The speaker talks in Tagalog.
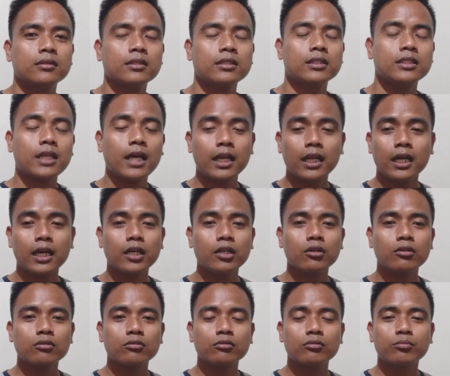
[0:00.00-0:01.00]
sana
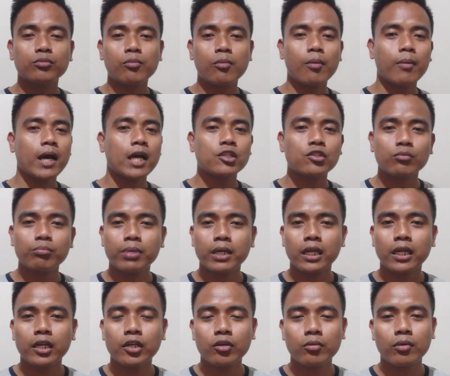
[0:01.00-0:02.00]
ngayon, kung pumapasok pa
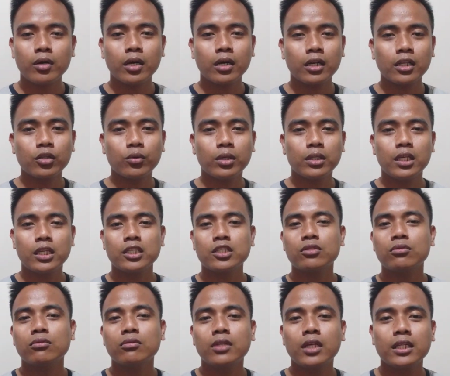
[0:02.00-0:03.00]
rin ngayon mga graduating
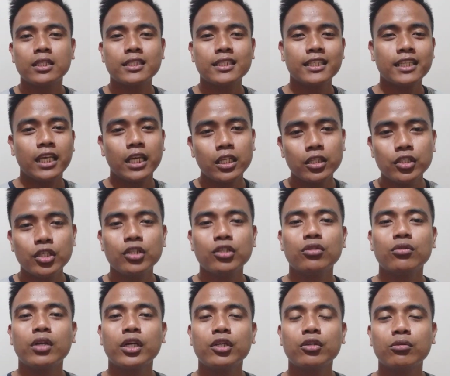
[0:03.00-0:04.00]
students, ini-enjoy
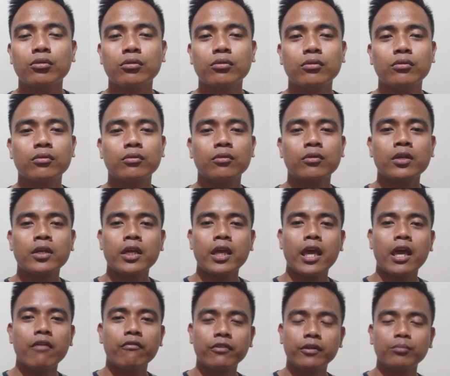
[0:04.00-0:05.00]
nyo na yung
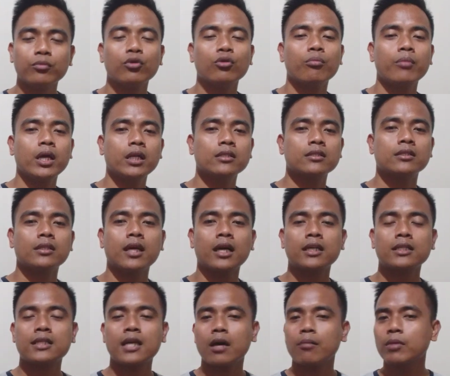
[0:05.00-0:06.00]
every moments na
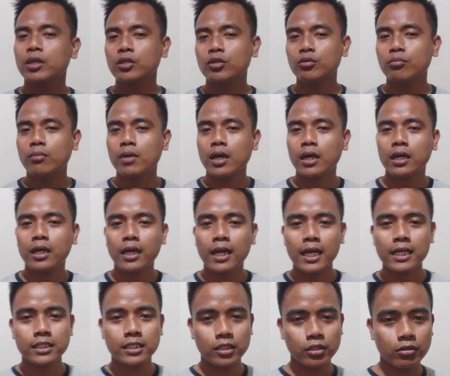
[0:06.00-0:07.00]
kasama nyo yung mga
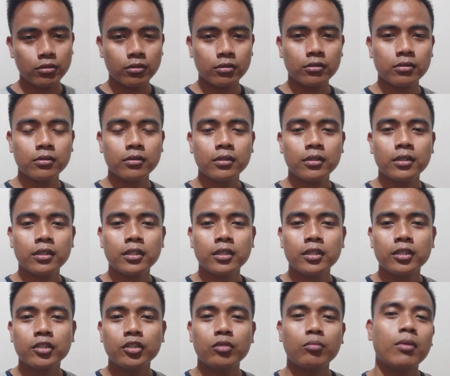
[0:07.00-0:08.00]
kaklase nyo.
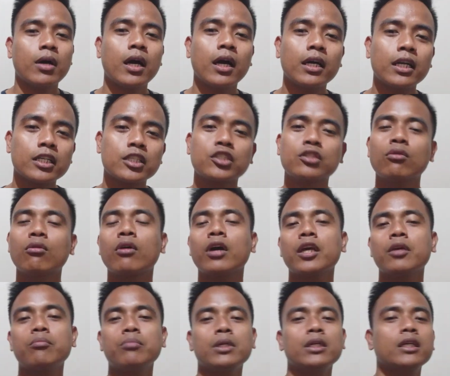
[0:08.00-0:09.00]
Yung mga crush nyo,
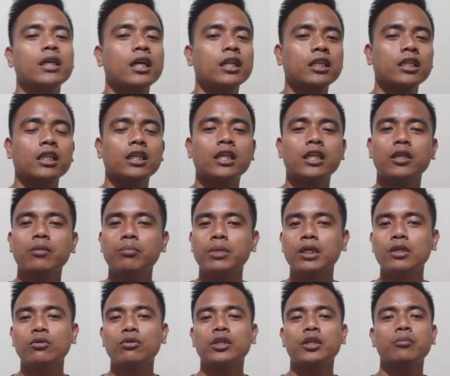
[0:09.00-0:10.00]
kaibigan, iniibig
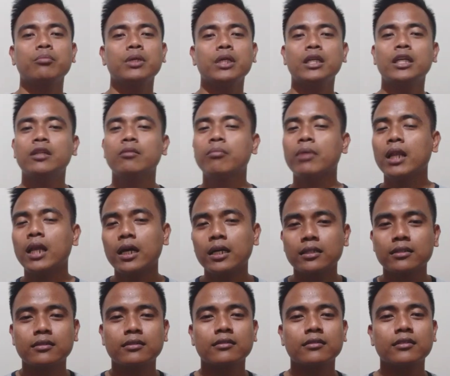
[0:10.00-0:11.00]
o ibigin pa lang,
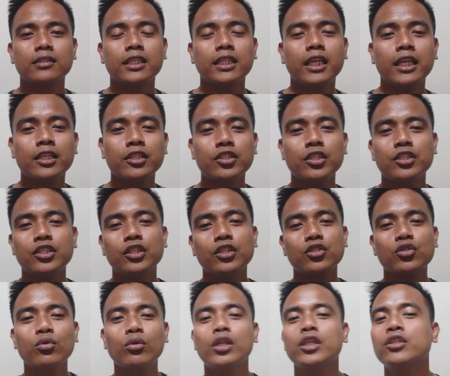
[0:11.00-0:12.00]
ini-enjoy,
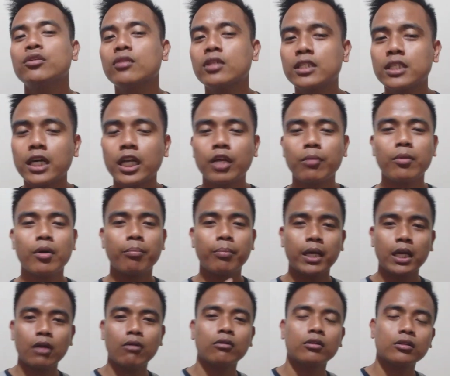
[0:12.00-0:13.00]
sinusulit nyo na sana yung mga
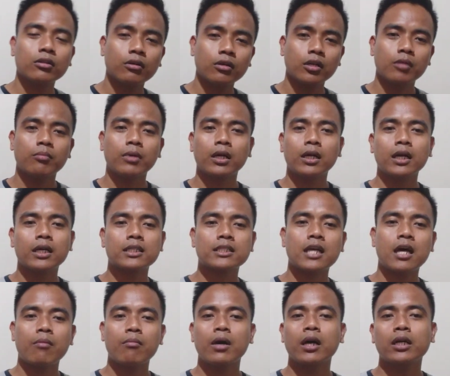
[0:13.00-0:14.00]
panahon to na
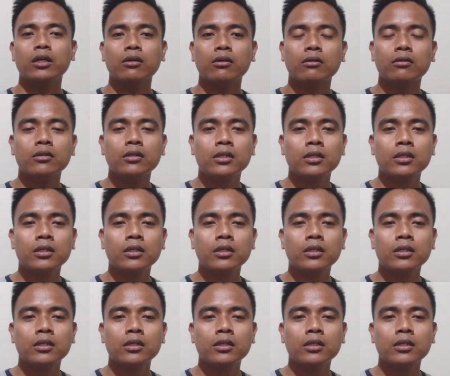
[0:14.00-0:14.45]
magkakasama kayo.